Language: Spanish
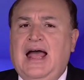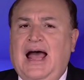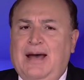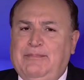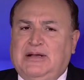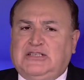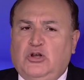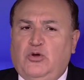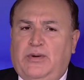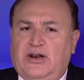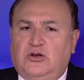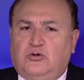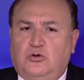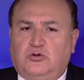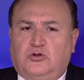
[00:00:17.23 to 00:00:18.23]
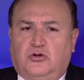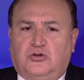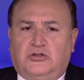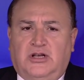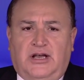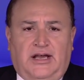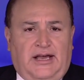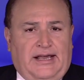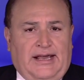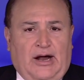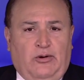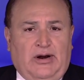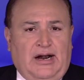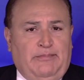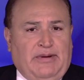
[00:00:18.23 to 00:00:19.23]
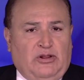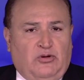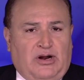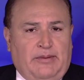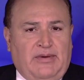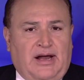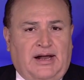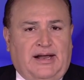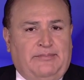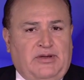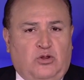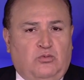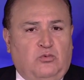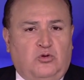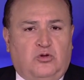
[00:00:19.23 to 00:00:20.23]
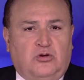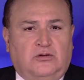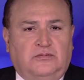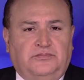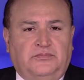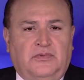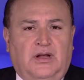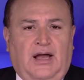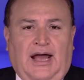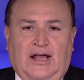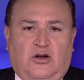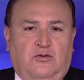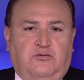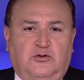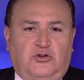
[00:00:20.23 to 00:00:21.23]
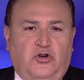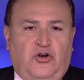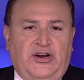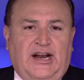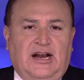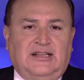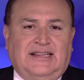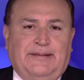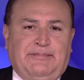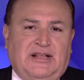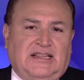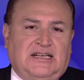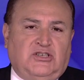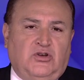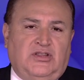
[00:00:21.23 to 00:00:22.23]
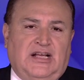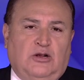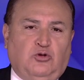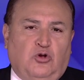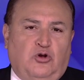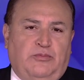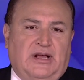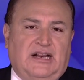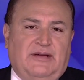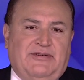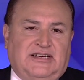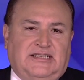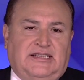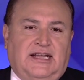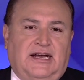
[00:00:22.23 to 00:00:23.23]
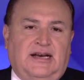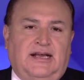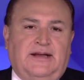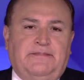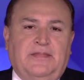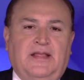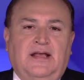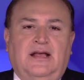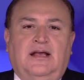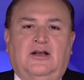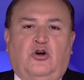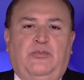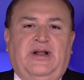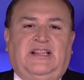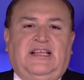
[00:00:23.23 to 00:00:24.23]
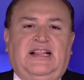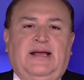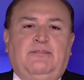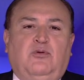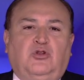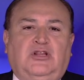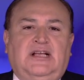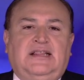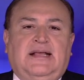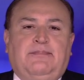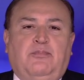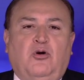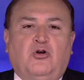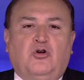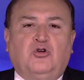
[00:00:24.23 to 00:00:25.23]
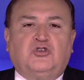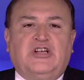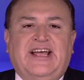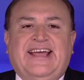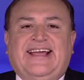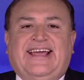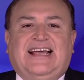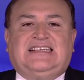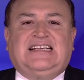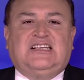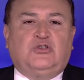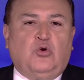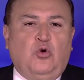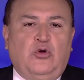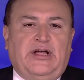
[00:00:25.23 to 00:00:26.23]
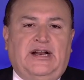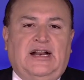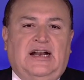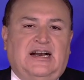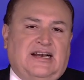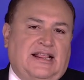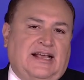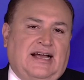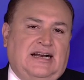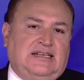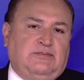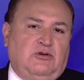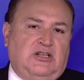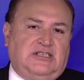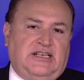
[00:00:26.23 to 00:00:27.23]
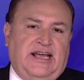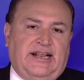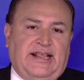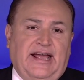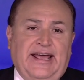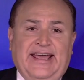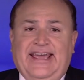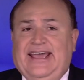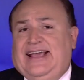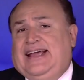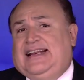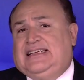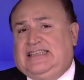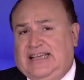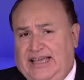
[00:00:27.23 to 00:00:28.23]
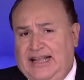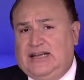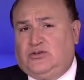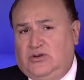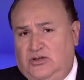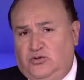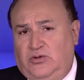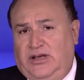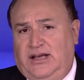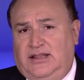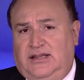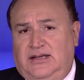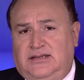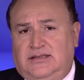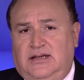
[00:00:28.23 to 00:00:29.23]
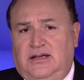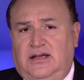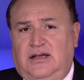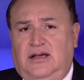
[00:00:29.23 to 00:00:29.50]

Han pasado varios lustros y ahora el panorama ha cambiado mucho. Hay confusión en la interpretación de la autonomía universitaria, convertida en botín de porros que se escudan en el radicalismo de izquierda y que ni siquiera son estudiantes.